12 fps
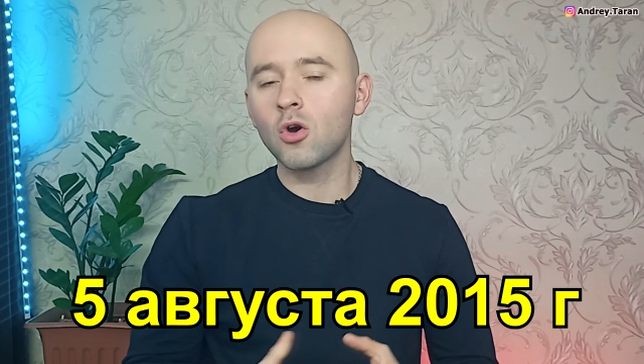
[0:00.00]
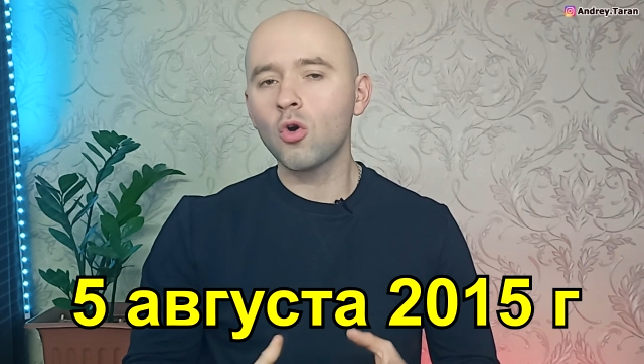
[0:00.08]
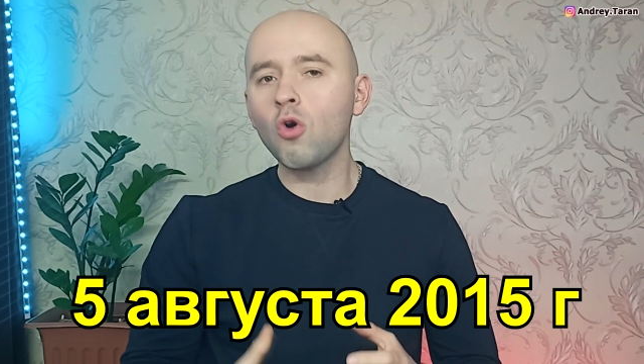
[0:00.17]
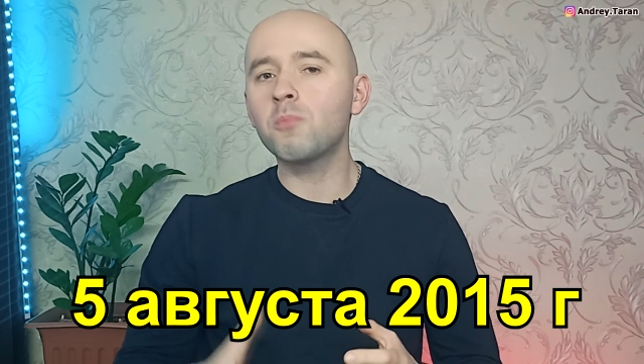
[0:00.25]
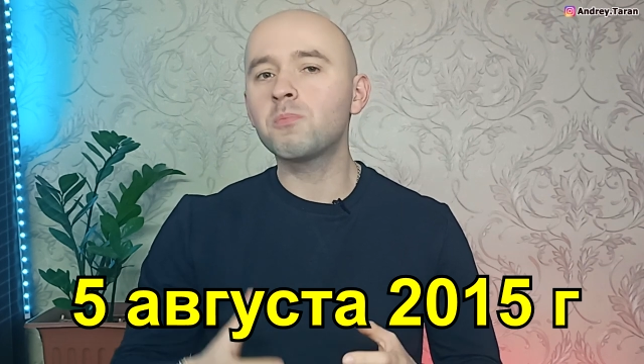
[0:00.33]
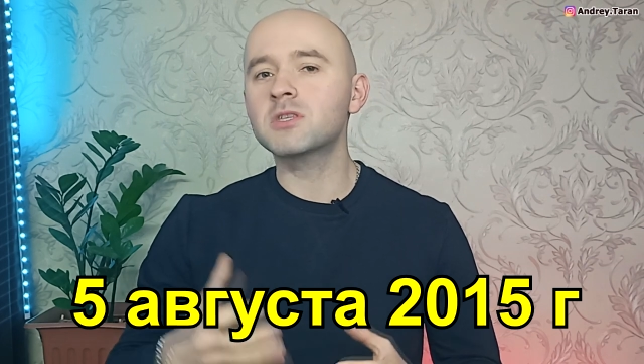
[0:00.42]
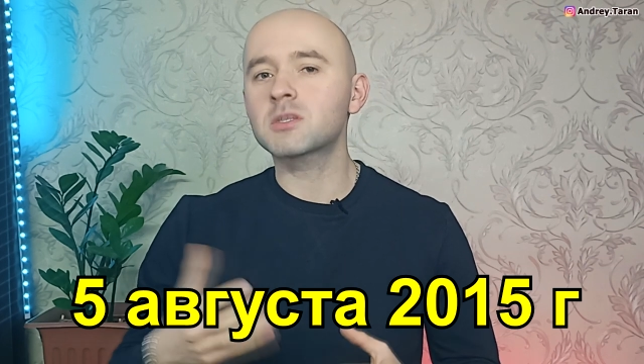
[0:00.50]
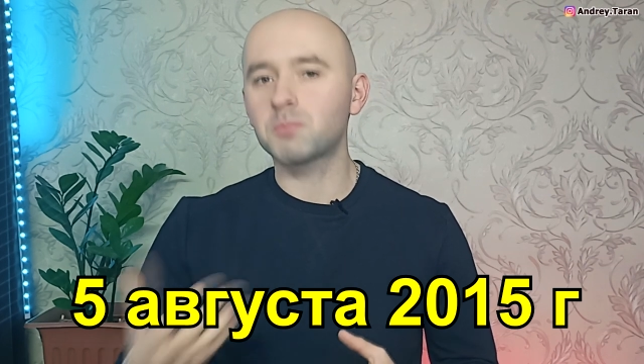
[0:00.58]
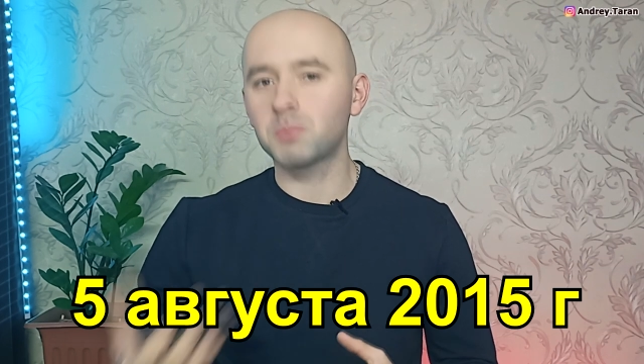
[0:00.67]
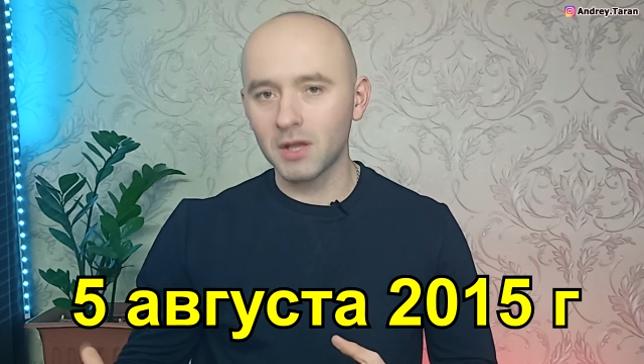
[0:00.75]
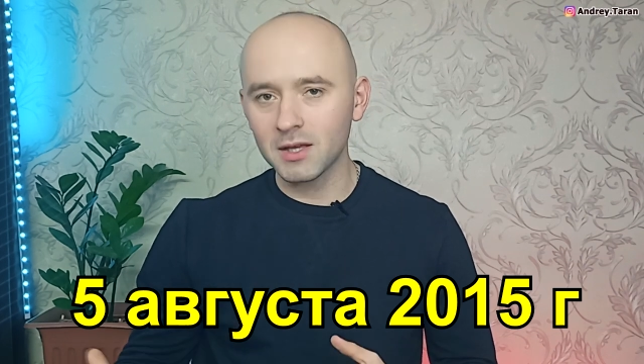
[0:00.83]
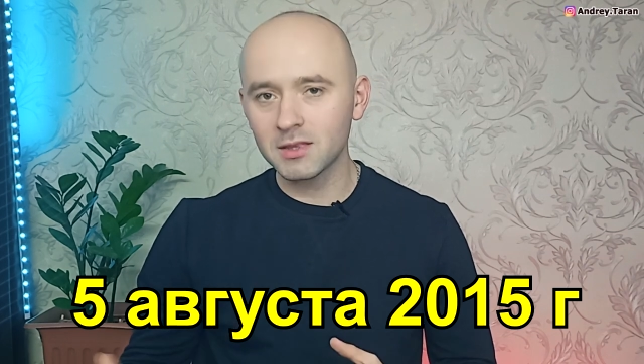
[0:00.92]
о
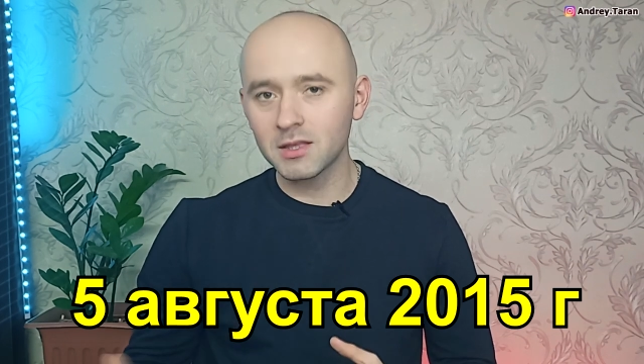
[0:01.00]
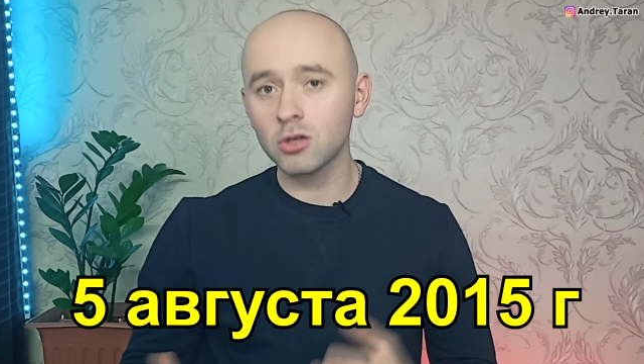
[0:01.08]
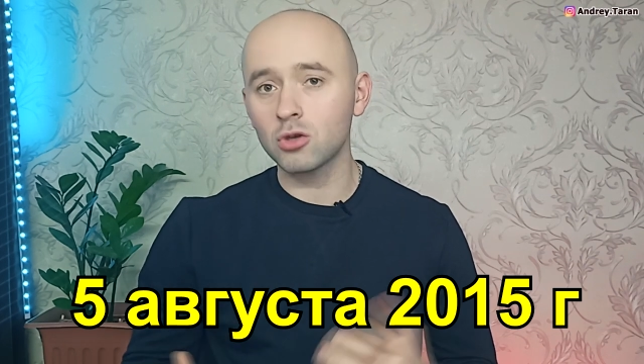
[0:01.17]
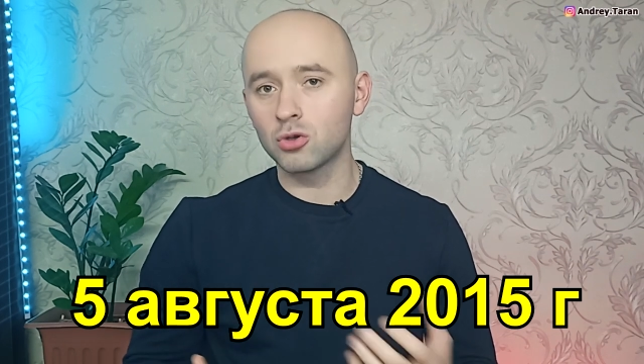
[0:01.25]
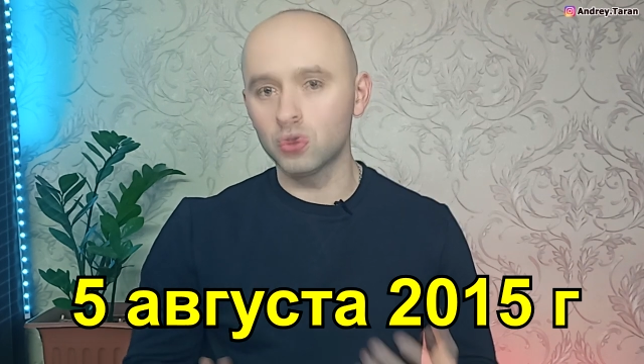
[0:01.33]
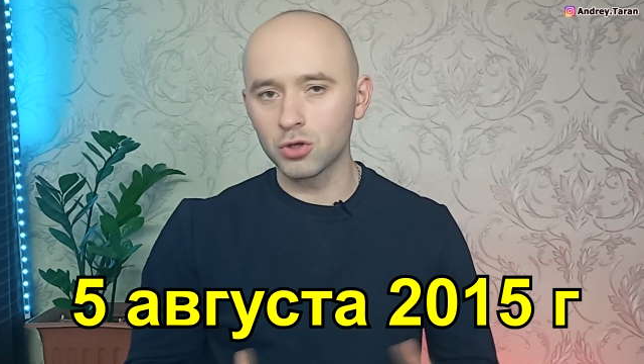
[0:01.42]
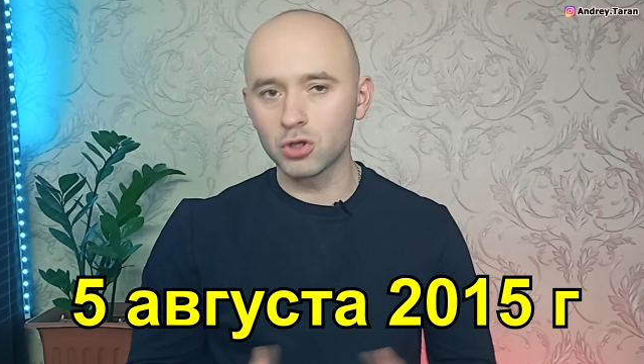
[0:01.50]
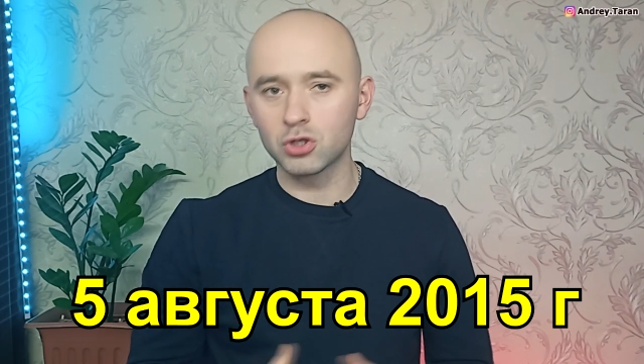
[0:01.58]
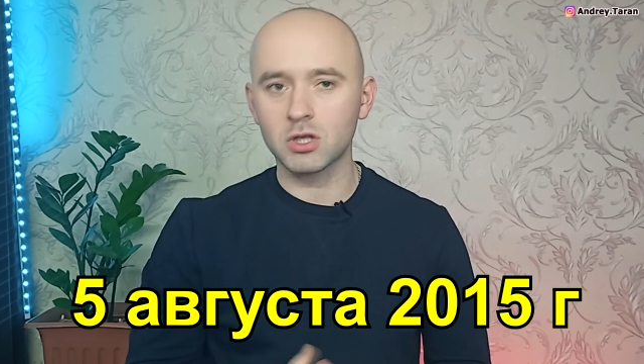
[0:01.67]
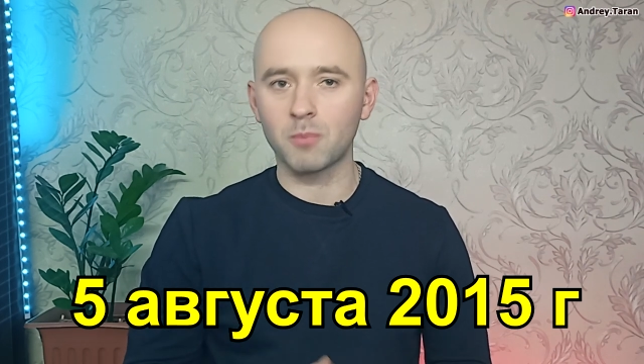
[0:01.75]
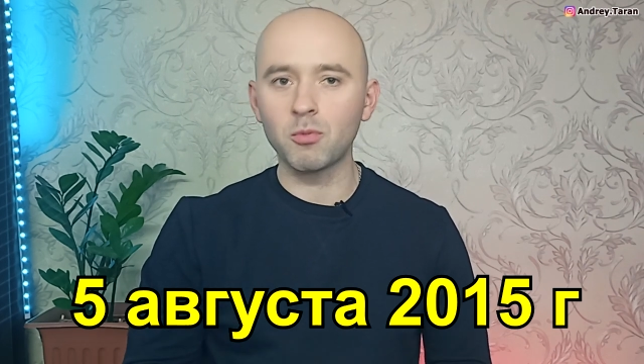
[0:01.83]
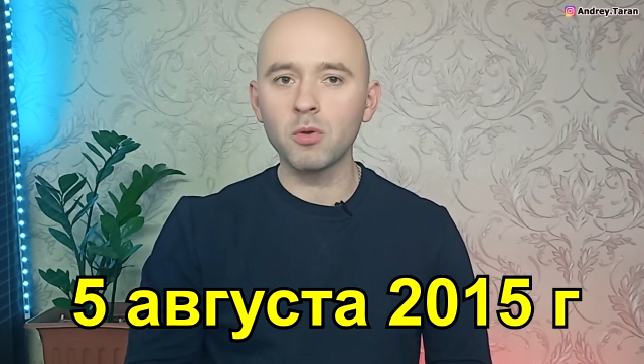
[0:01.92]
бесплатной
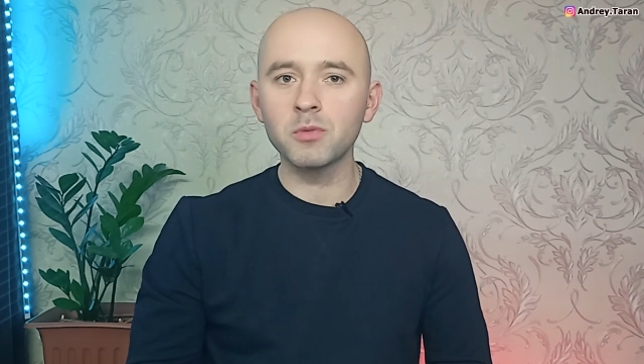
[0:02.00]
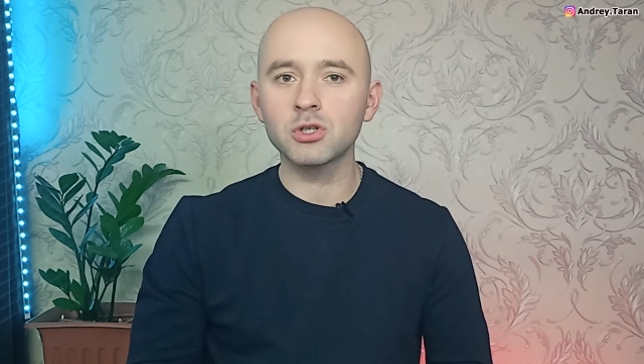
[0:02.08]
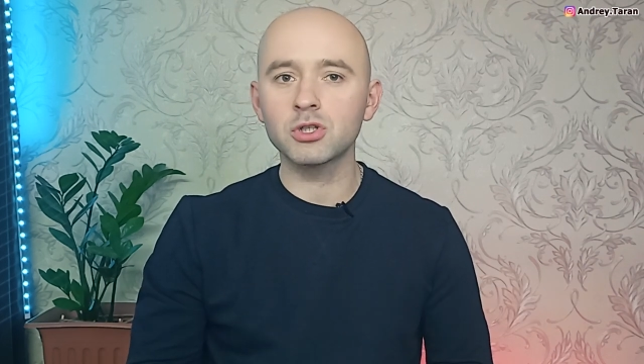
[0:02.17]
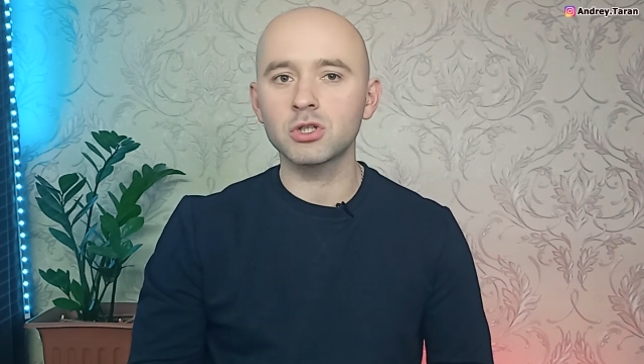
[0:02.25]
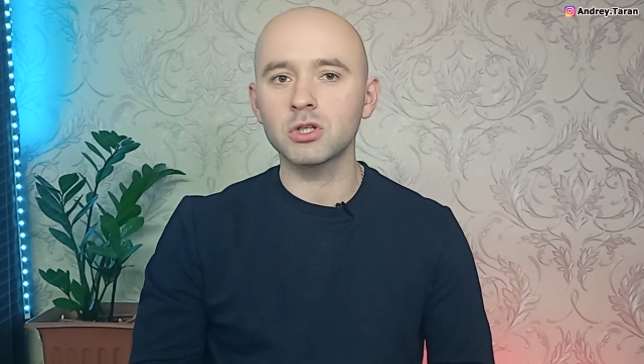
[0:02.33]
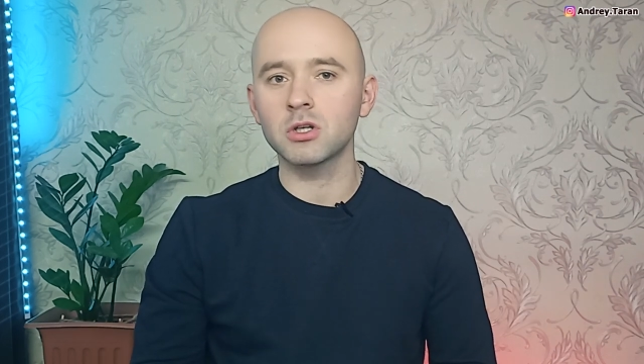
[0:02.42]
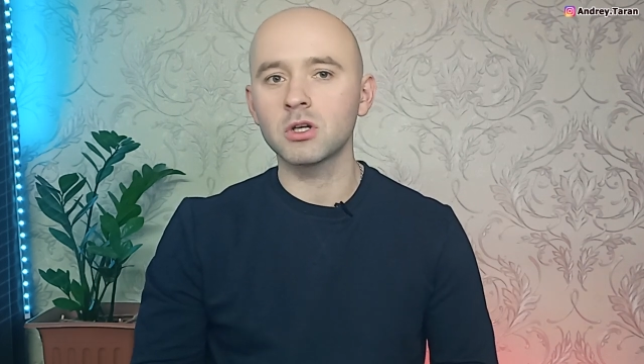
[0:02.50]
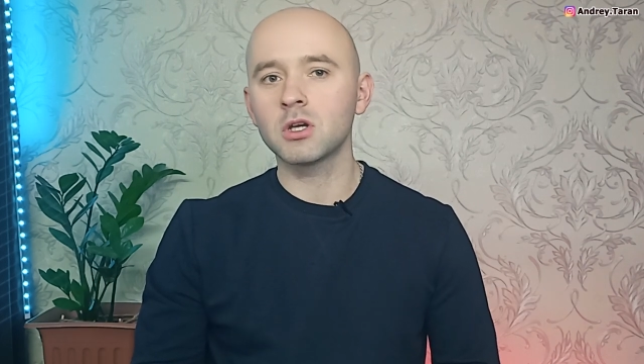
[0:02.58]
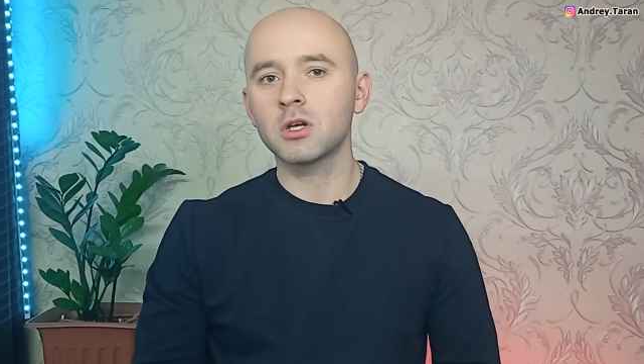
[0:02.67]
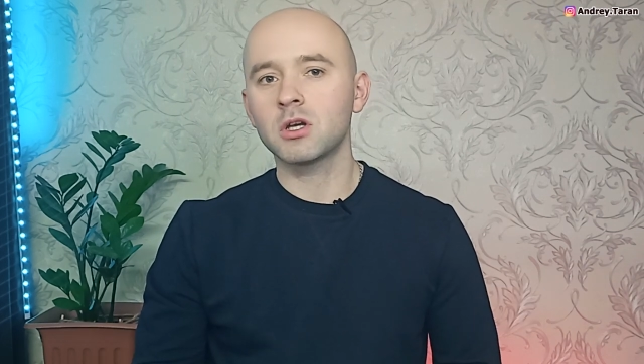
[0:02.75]
юридической помощи